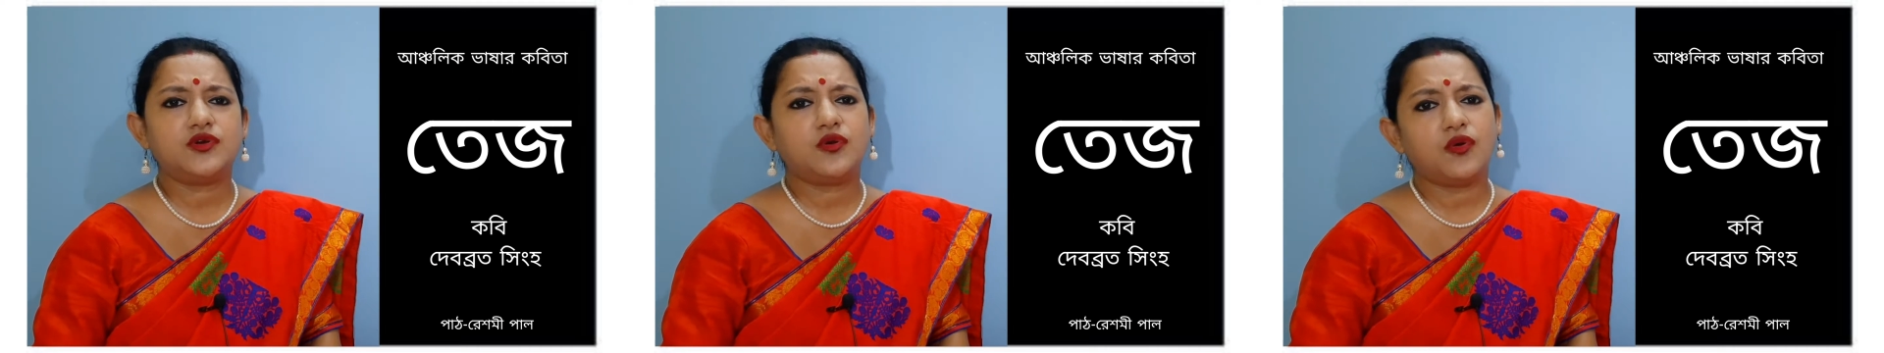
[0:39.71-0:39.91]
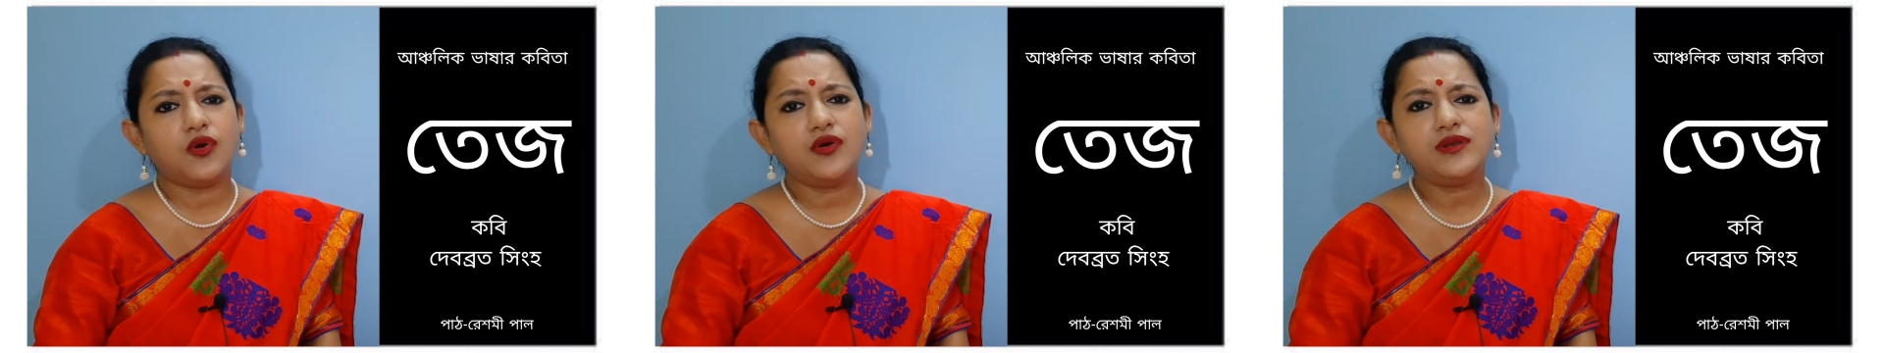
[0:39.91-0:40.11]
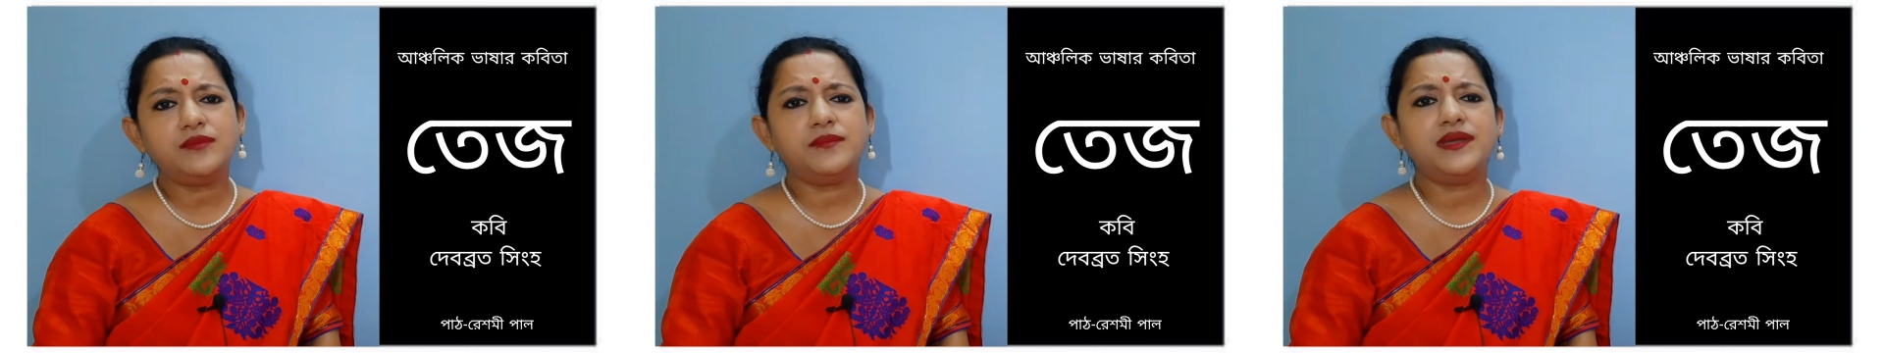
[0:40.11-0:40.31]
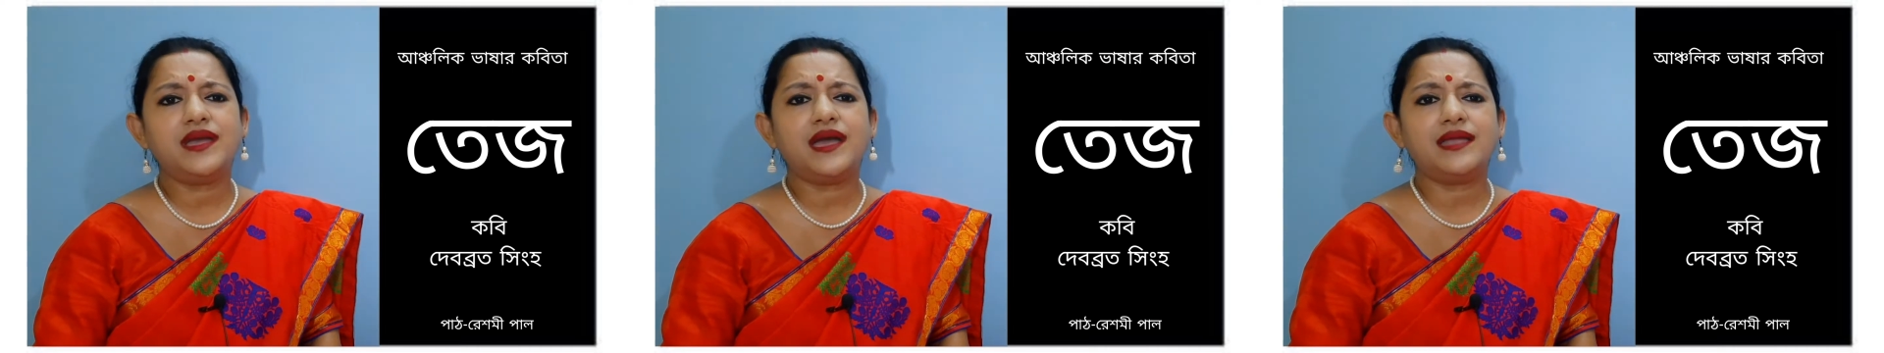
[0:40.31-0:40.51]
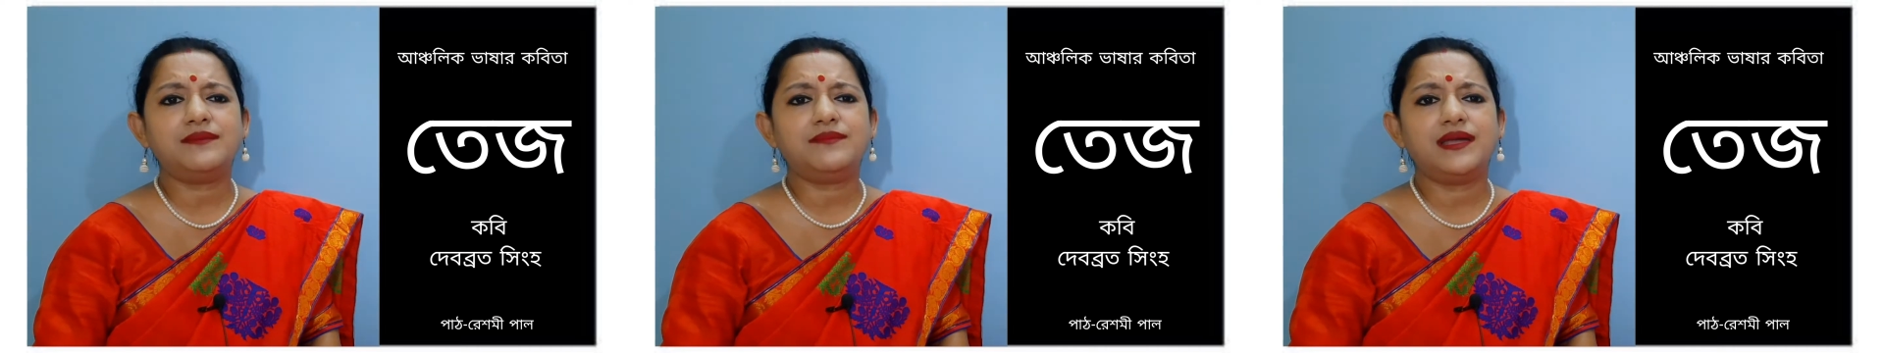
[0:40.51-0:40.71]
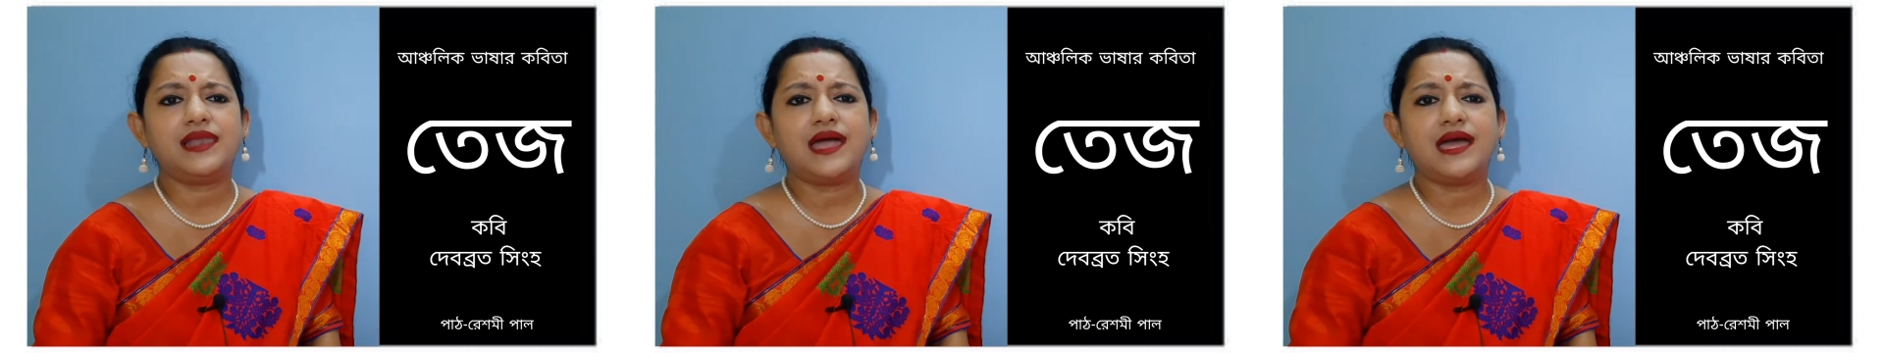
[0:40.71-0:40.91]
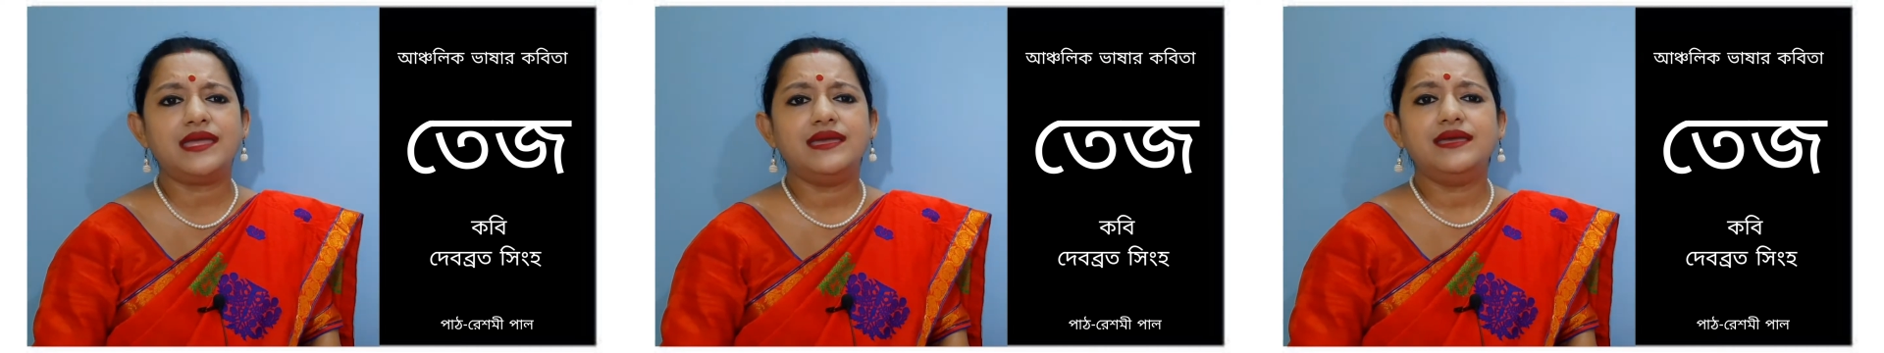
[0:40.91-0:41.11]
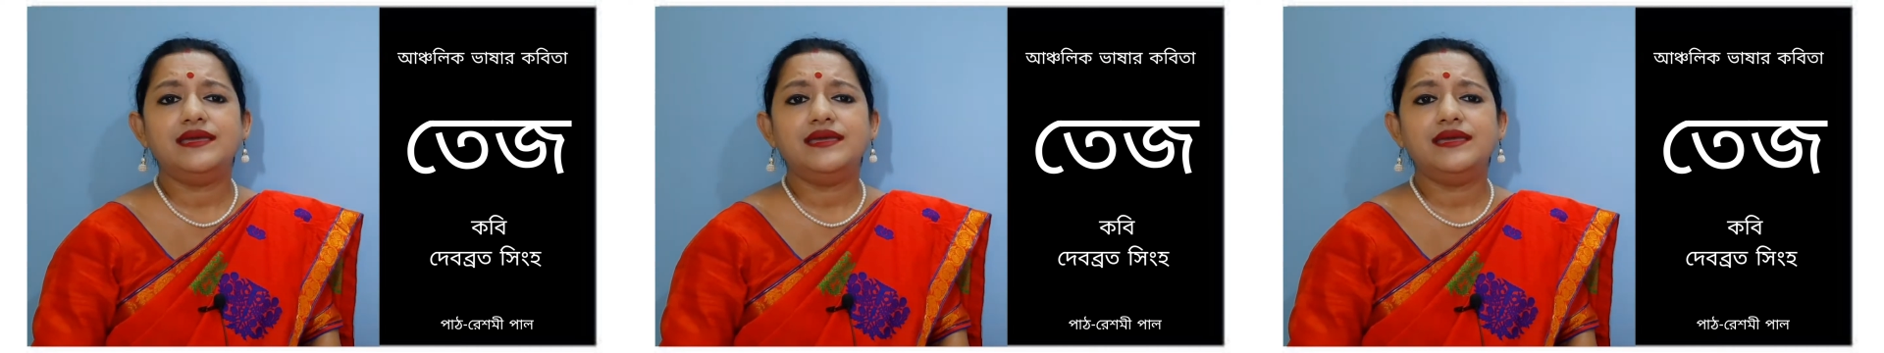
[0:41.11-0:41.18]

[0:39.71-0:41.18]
কন বিহান বেলায়